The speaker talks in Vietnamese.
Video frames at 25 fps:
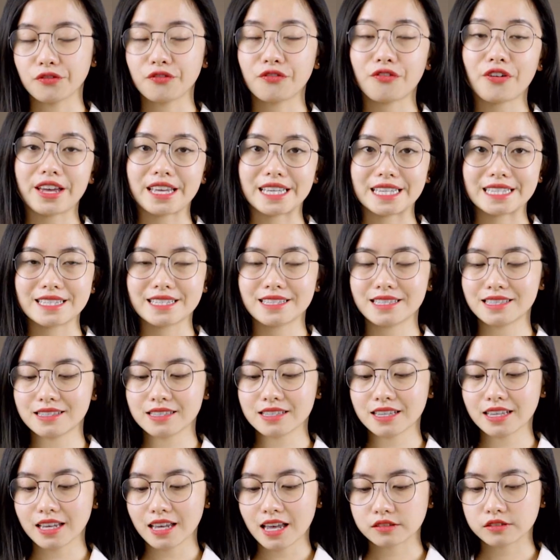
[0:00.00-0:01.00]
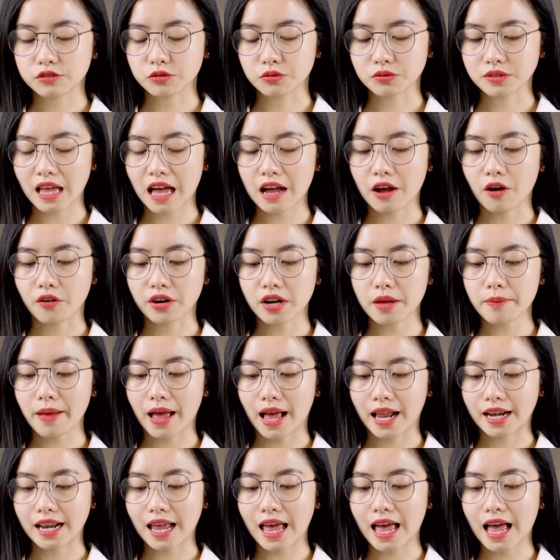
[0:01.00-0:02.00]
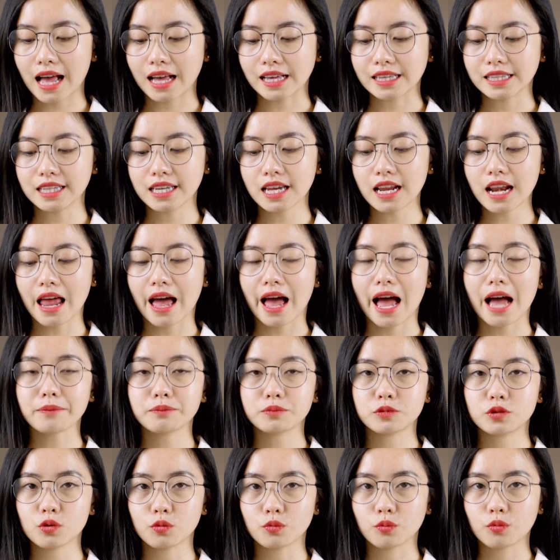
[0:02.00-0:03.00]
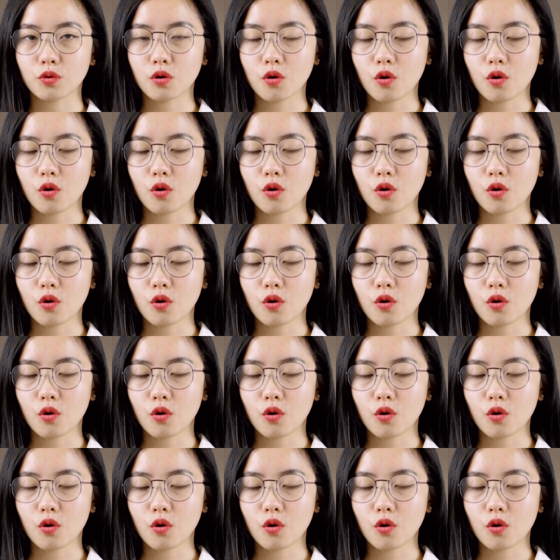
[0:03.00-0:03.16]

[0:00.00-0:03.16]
Face Chúng ta có đáp án A nghĩa là áp dụng